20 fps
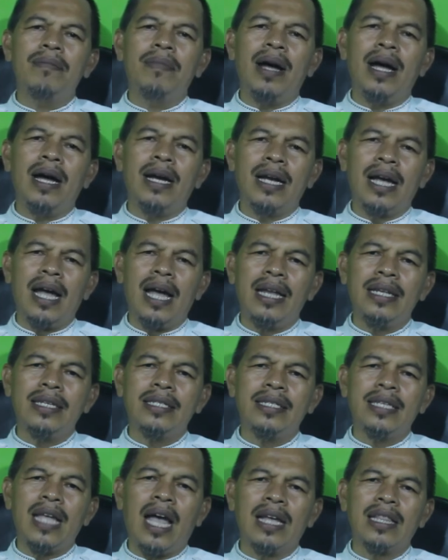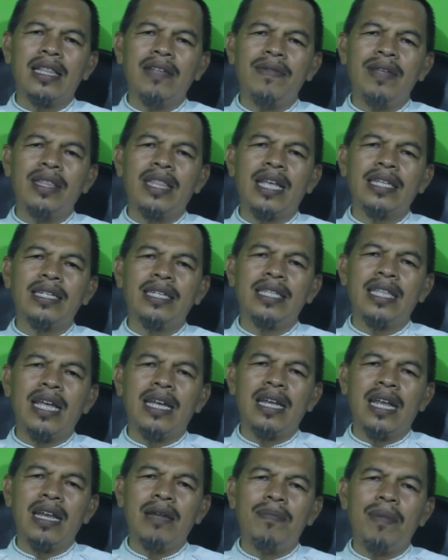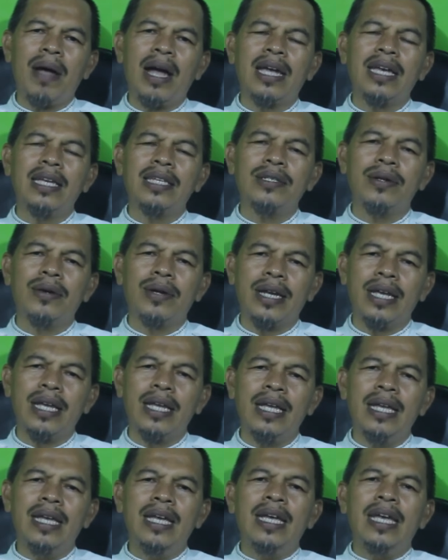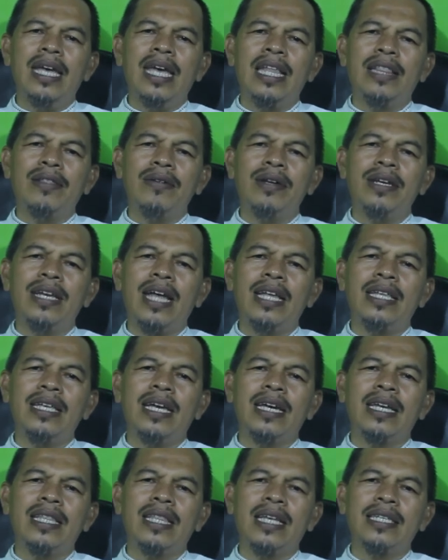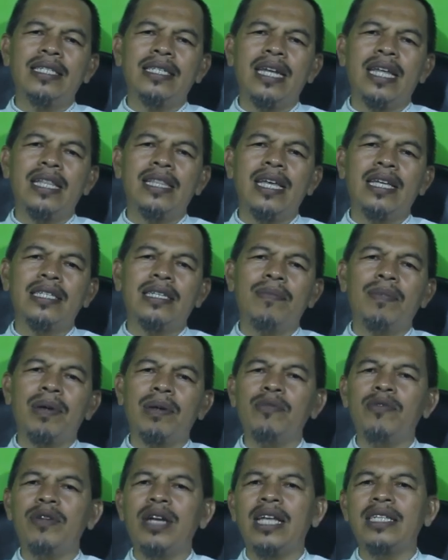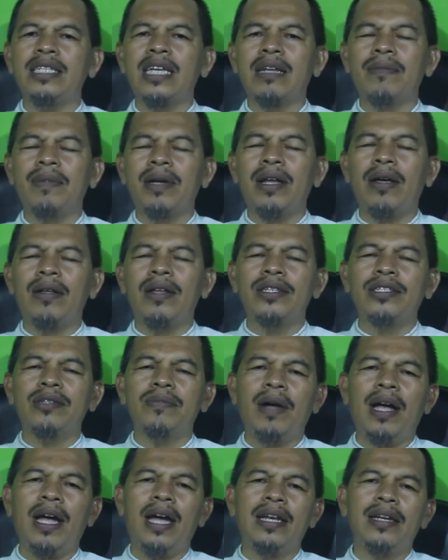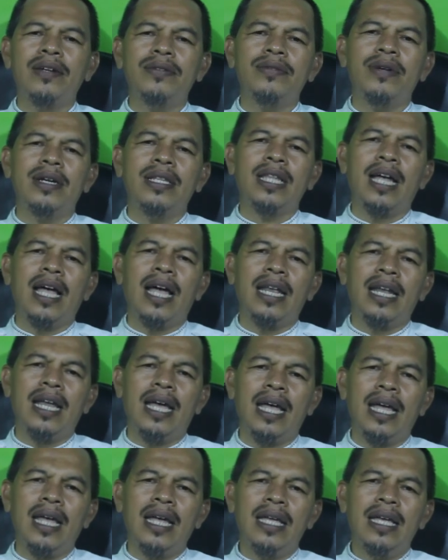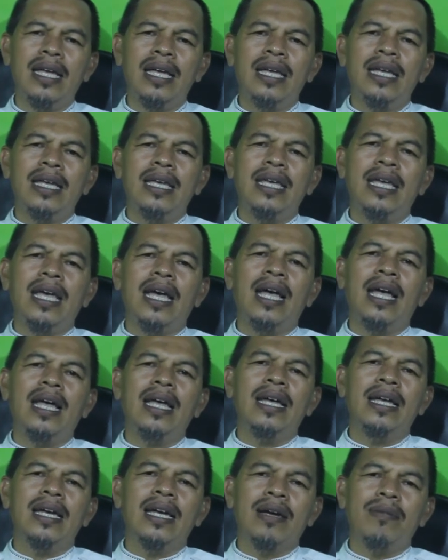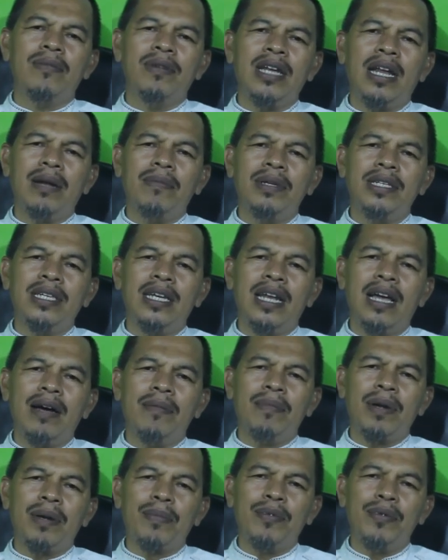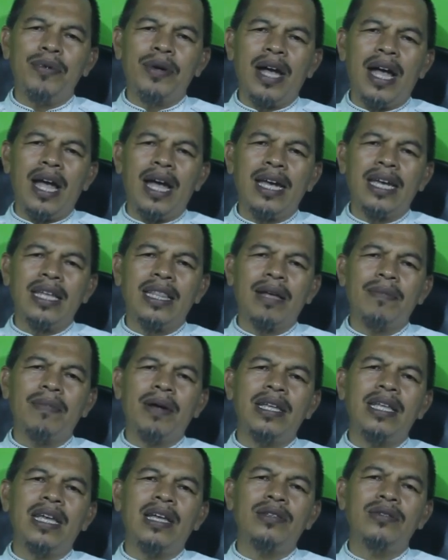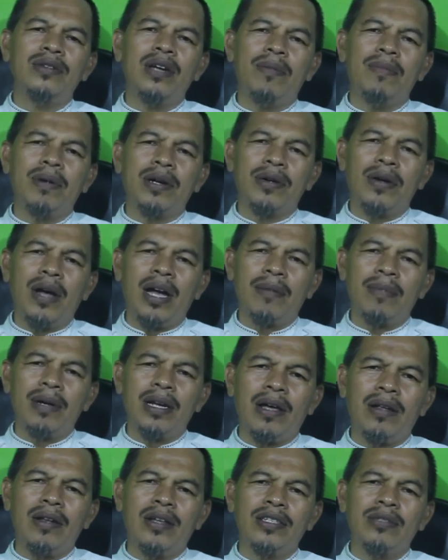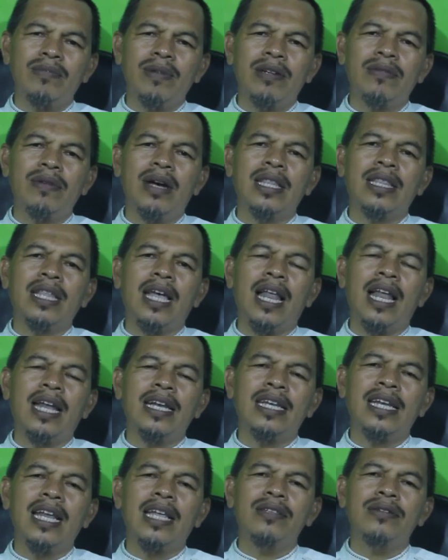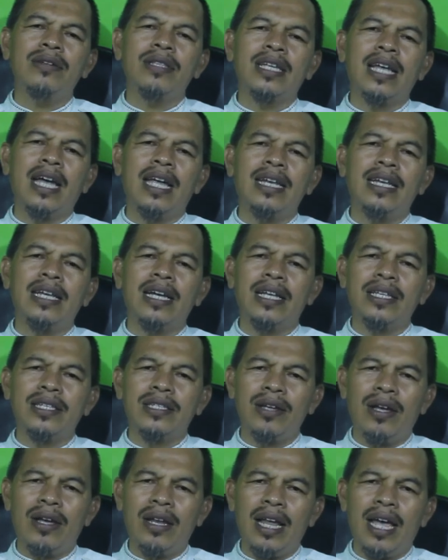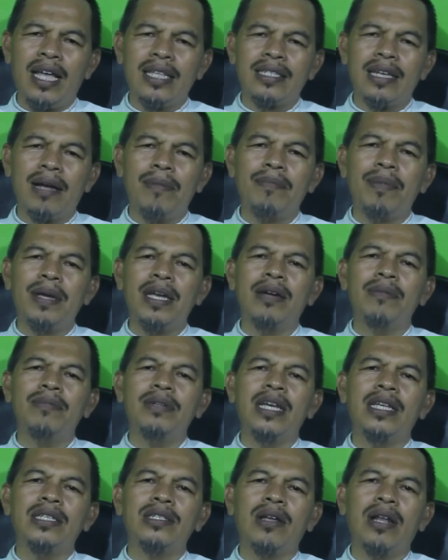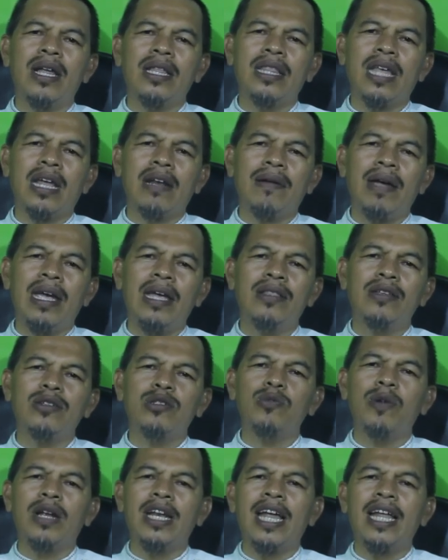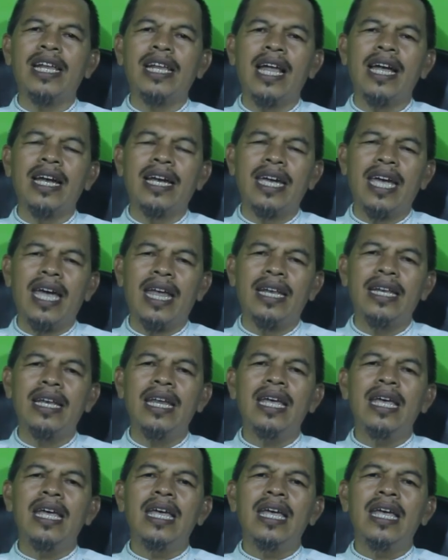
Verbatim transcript: bahkan aktivitas kita dari pagi sore itu hendaknya kita senantiasa bermunajat kepada Allah Subhanahu wa taala ya Kemudian menjelang berbuka kita banyak juga berdoa kepada Allah Subhanahu wa taala dilanjutkan dengan salat sampai kemudian salat tarawih itu semualah rangkaian